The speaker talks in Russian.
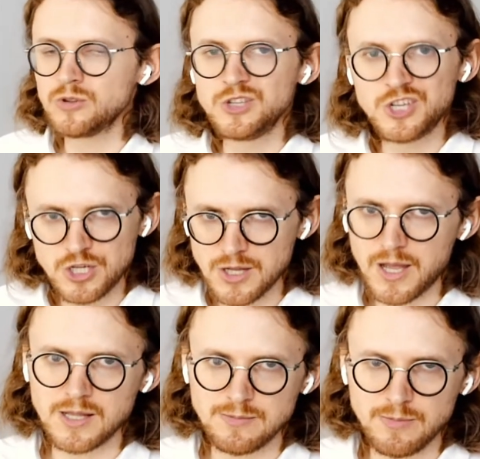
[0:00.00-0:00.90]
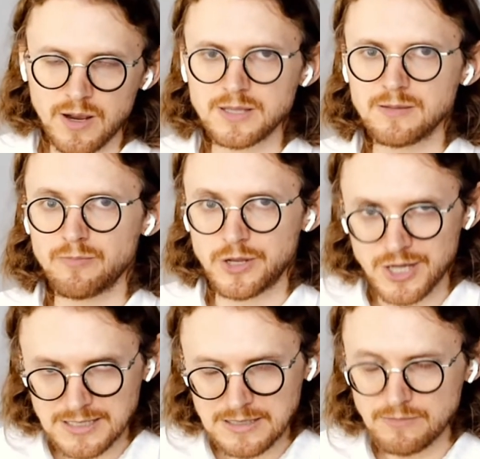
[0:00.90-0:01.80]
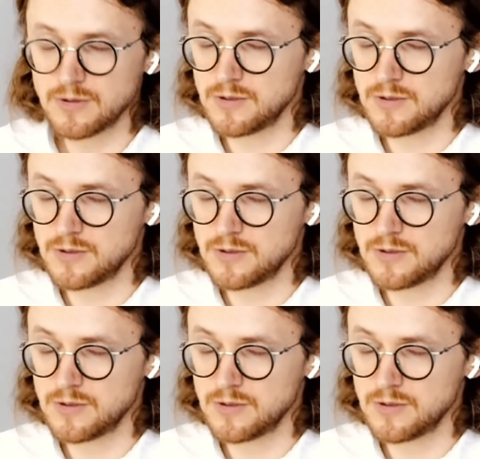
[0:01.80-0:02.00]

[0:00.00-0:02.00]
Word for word: Он не считает себя к этим причастным,